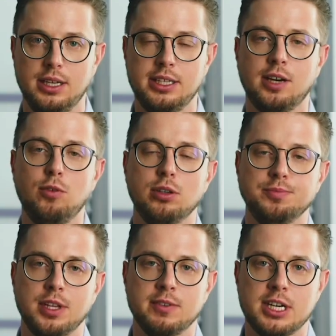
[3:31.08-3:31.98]

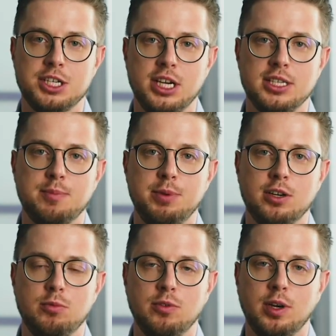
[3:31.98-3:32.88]
Итого, возвращаясь к
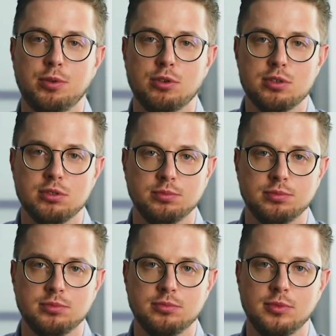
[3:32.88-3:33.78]
первому вопросу,
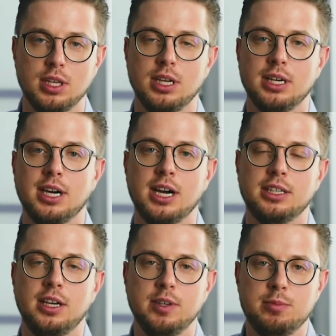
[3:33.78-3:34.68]

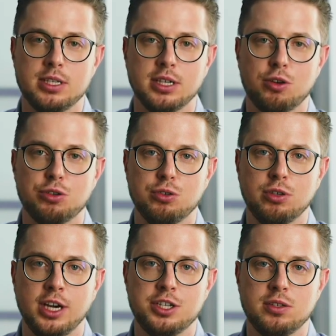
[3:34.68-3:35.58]
как нам выбрать хорошую
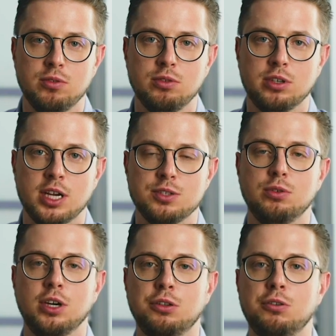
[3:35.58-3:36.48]
качественную
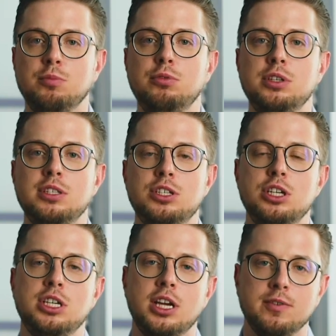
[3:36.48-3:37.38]
краску, которая будет
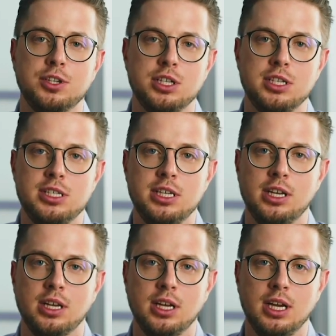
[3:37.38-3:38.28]
защищать ваше
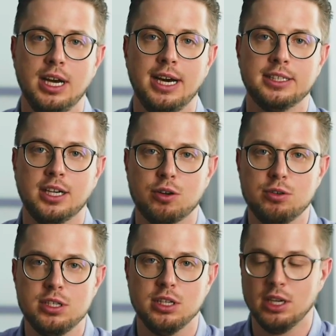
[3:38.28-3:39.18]
изделие от
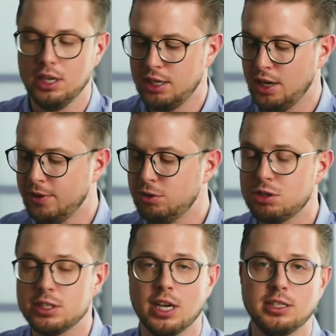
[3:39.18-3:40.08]
коррозии, я
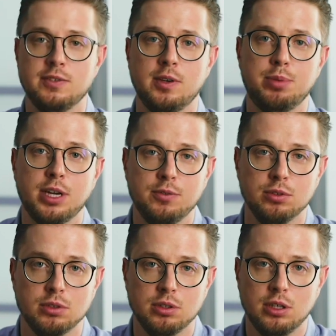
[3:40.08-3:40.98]
вынужден сказать вам
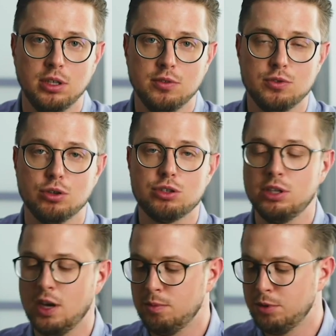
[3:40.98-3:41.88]
правду. Все, что
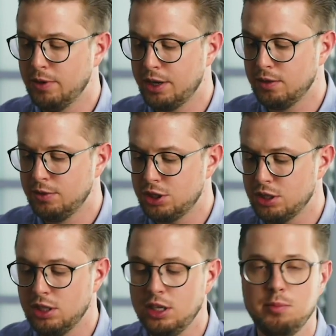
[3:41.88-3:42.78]
я вам говорил
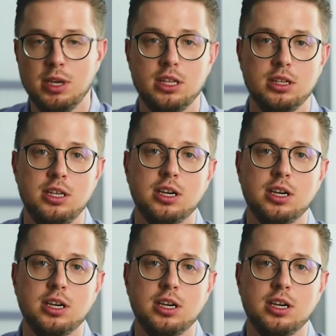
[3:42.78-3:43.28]
выше, не имеет